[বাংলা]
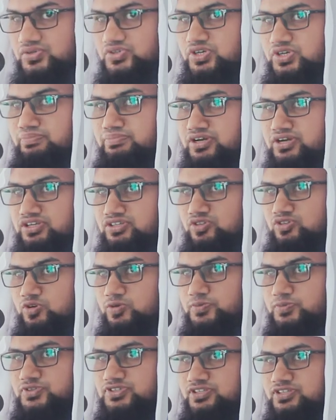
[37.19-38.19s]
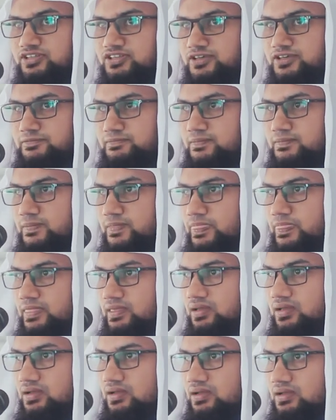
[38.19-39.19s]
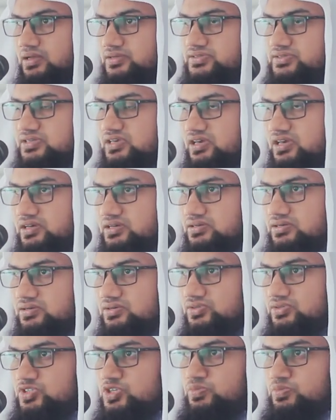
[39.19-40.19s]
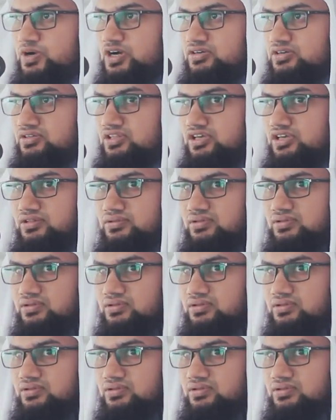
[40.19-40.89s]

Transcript: সম্মানিত উপস্থিতি আজকে জুমার দিন